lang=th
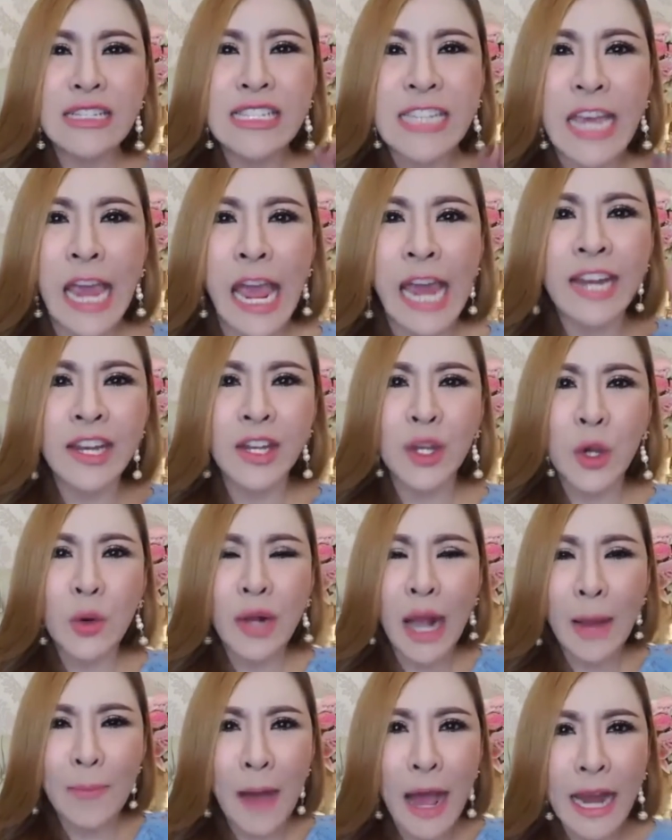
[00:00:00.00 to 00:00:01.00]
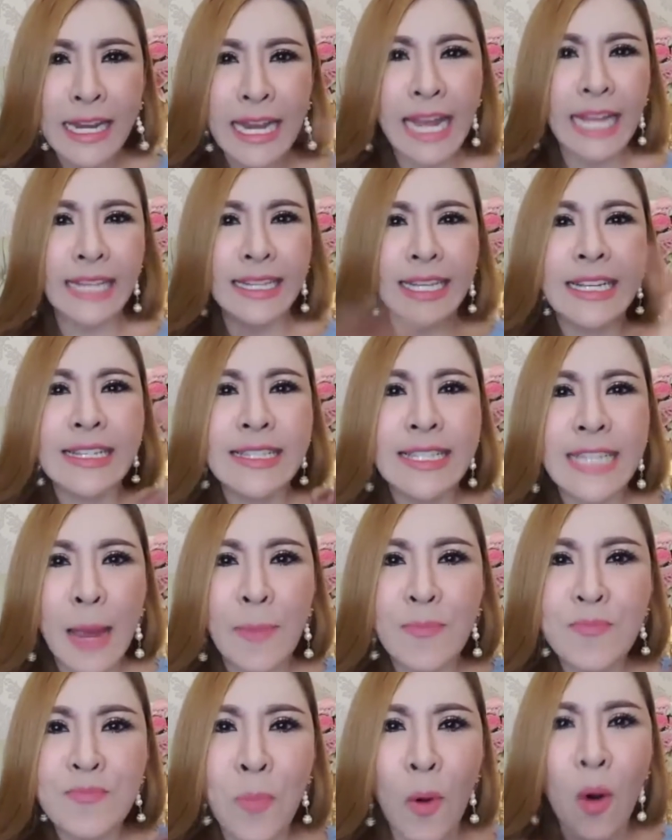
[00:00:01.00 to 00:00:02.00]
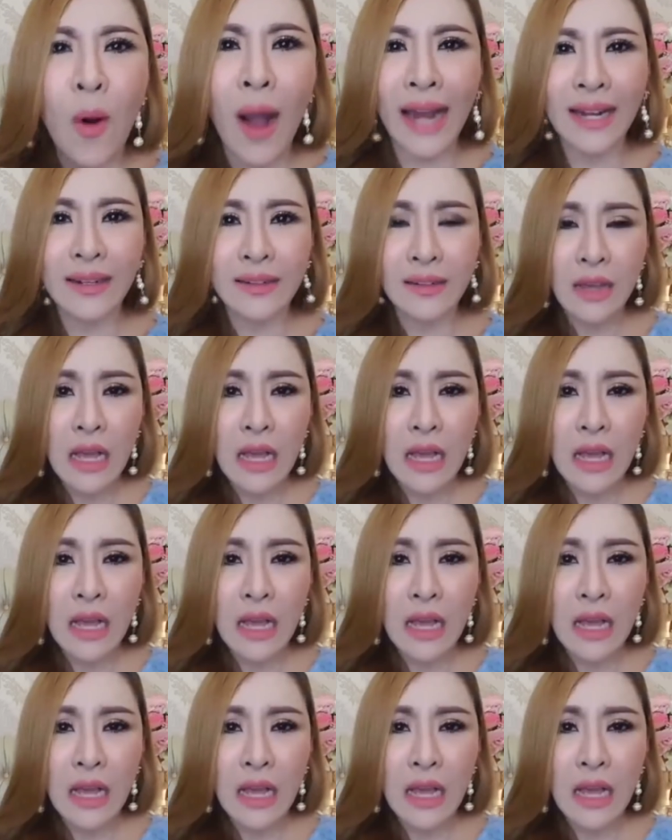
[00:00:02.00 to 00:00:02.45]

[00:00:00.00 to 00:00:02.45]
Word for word: ชินอยู่กับอดีตที่เจ็บปวด